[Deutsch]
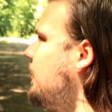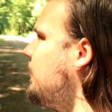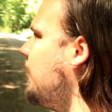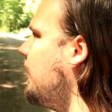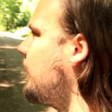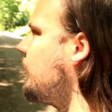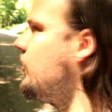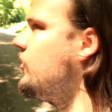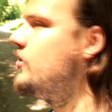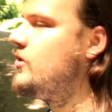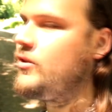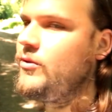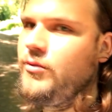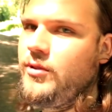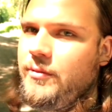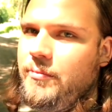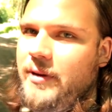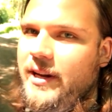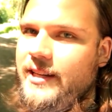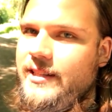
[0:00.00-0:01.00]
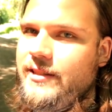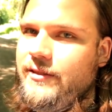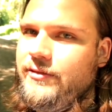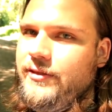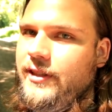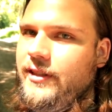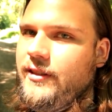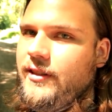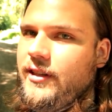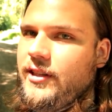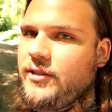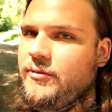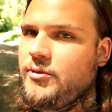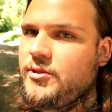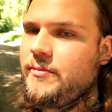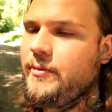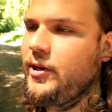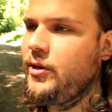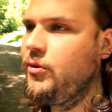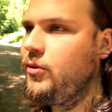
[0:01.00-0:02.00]
da könnte ich gute Plätze finden. Ich
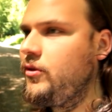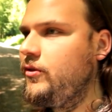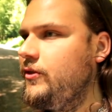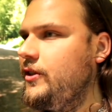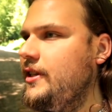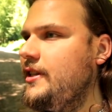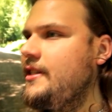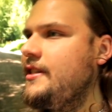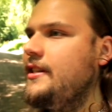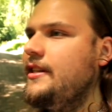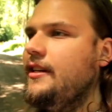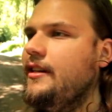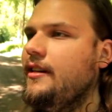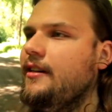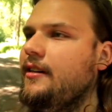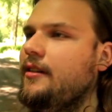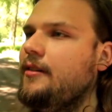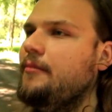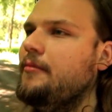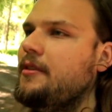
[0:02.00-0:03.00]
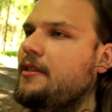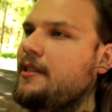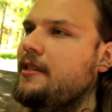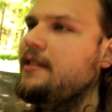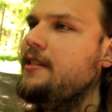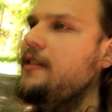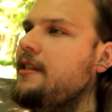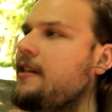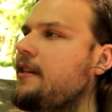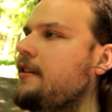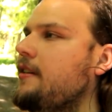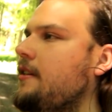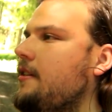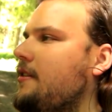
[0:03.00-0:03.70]
muss mal gucken, wie das hier mit den Tieren